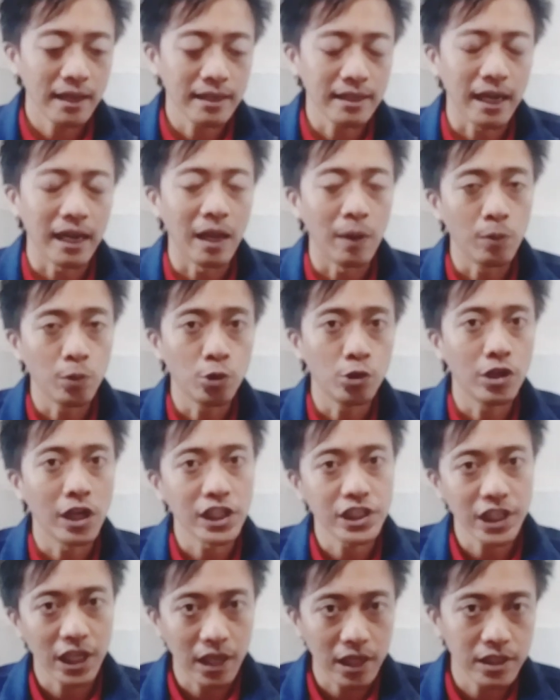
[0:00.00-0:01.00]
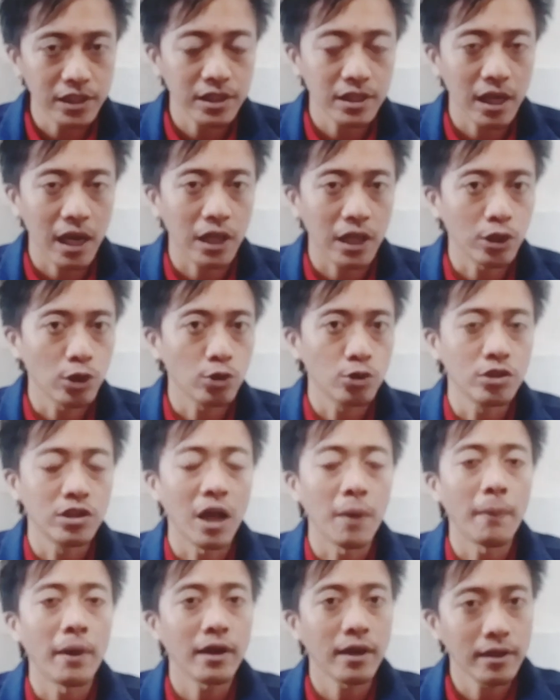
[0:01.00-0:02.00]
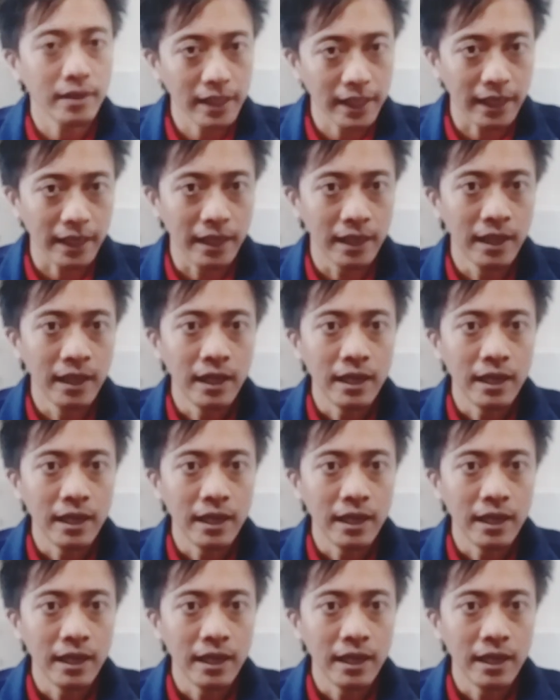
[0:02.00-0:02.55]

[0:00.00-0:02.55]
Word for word: dalam dunia sales atau dunia marketing